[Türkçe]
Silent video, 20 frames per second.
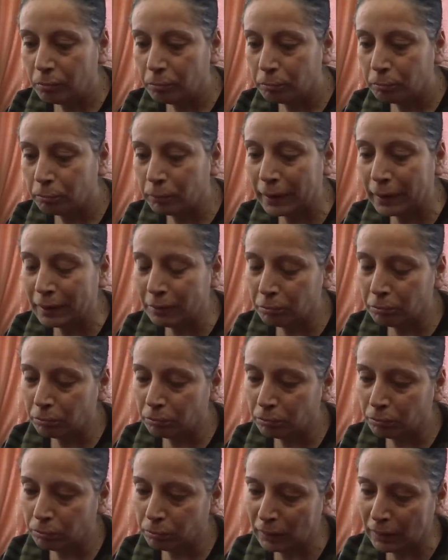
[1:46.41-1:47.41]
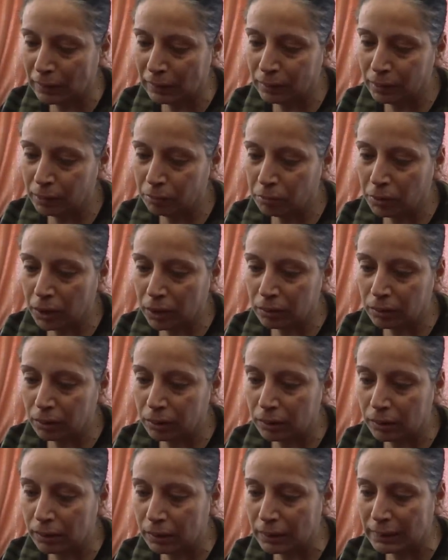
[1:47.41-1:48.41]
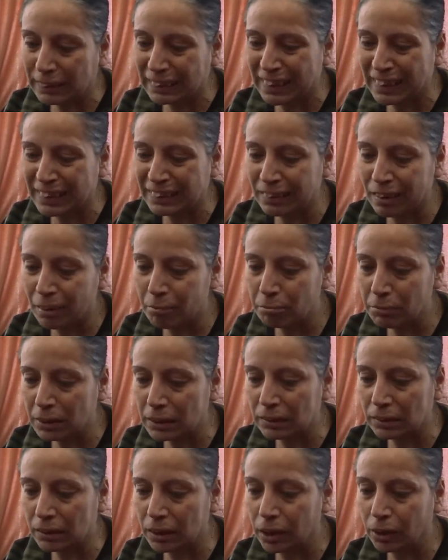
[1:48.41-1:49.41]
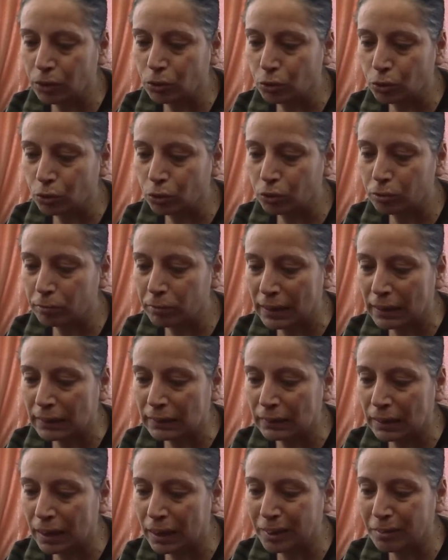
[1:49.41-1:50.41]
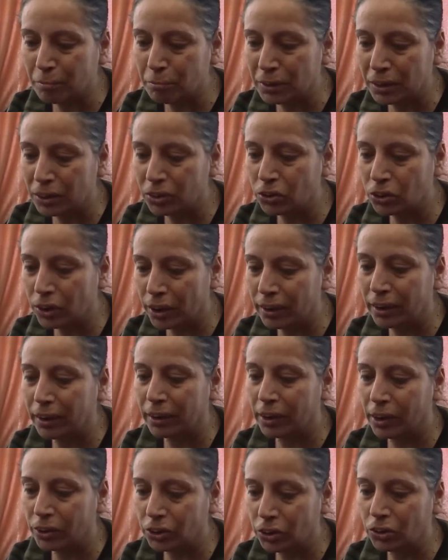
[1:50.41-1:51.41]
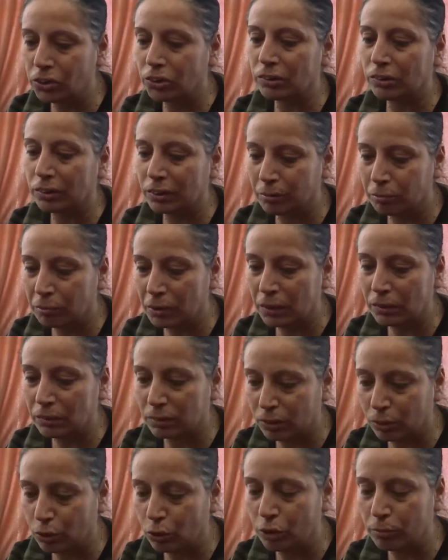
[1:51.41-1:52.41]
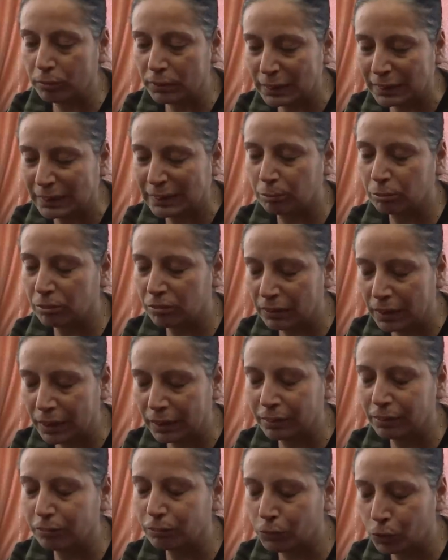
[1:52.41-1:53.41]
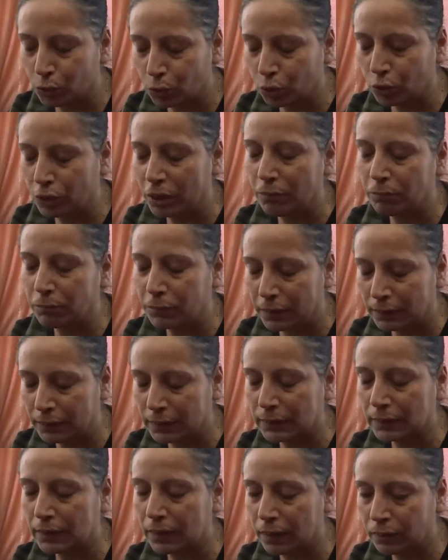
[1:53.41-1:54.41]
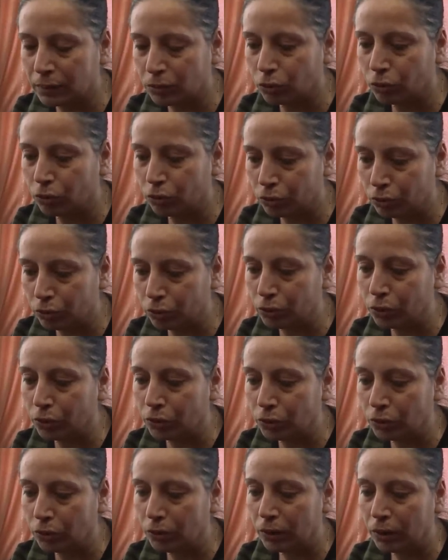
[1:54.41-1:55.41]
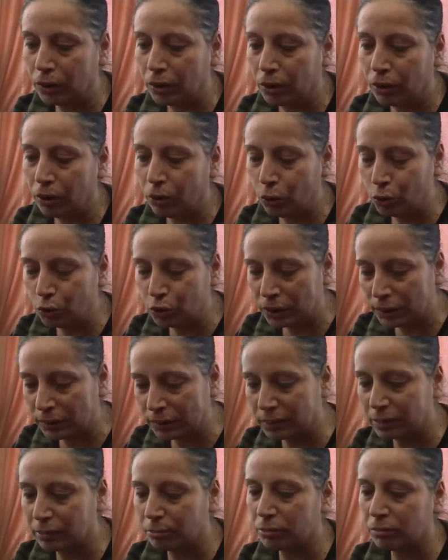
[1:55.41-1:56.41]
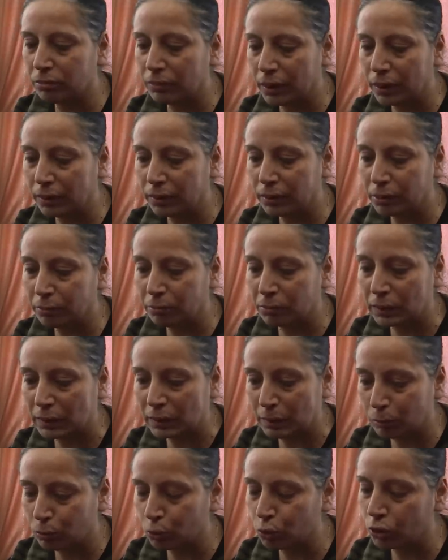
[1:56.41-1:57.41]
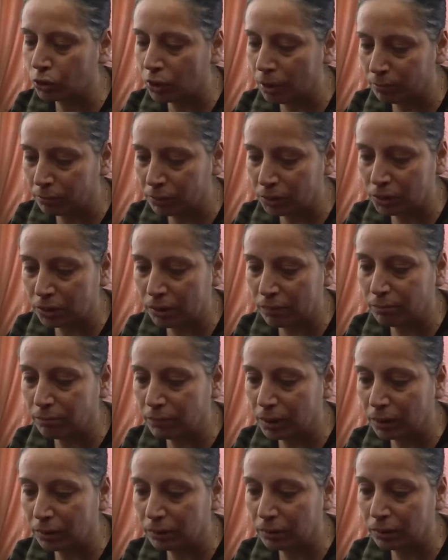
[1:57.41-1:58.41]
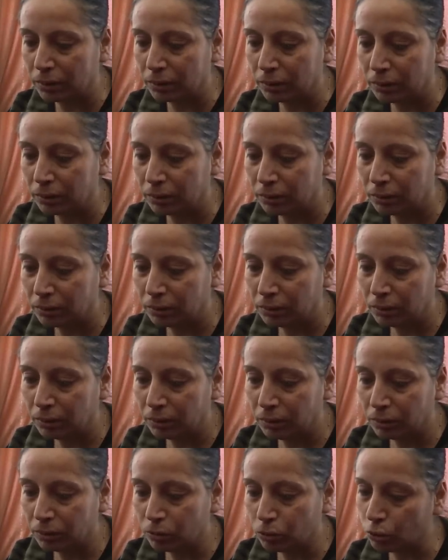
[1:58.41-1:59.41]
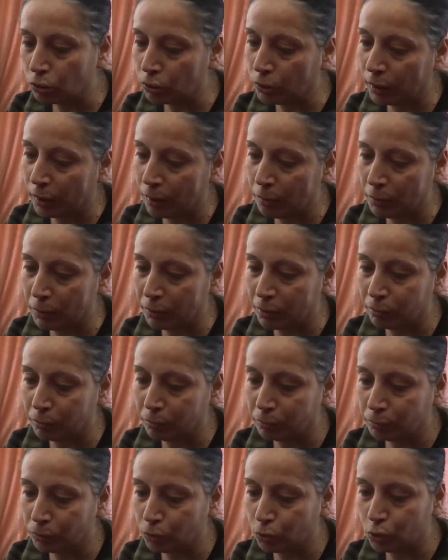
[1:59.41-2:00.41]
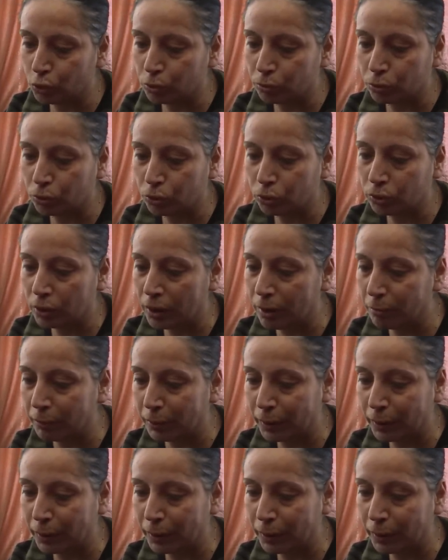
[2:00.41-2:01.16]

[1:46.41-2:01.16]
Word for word: Benim bildiğim kadarıyla 81 saat. Çünkü ben saat 1'i çeyrek geçe çıktığımı hatırlıyorum. Kızımı verdim. Fotoğraflarda saat görünüyor. Önce kızımı verdim. Kızım kucağımda can verdi. Kurtaramadım. Gücüm kurtarmaya